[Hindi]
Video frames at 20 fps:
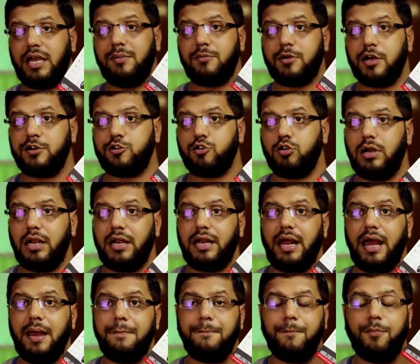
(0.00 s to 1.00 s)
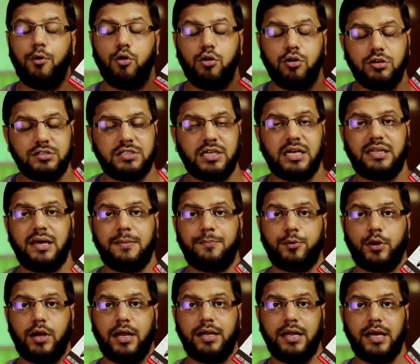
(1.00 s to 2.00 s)
गेम कंट्रोलर है बहुत ज़्यादा
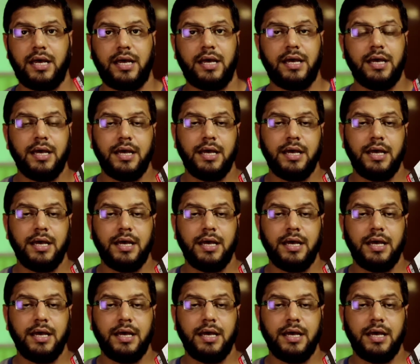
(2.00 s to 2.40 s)
पुराना